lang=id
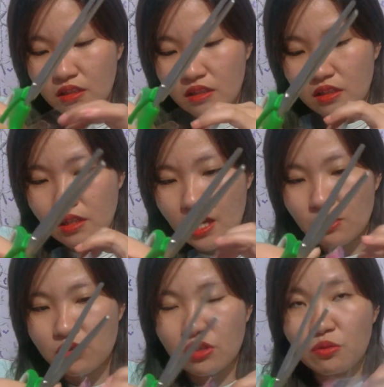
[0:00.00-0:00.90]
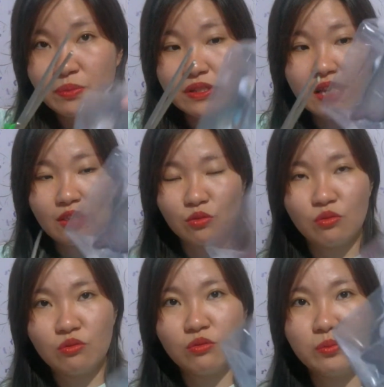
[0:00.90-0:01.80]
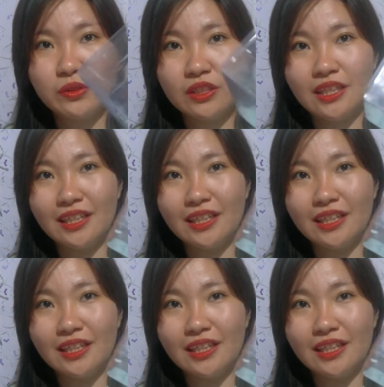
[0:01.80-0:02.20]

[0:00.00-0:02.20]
jadi harus satu persatu Ups.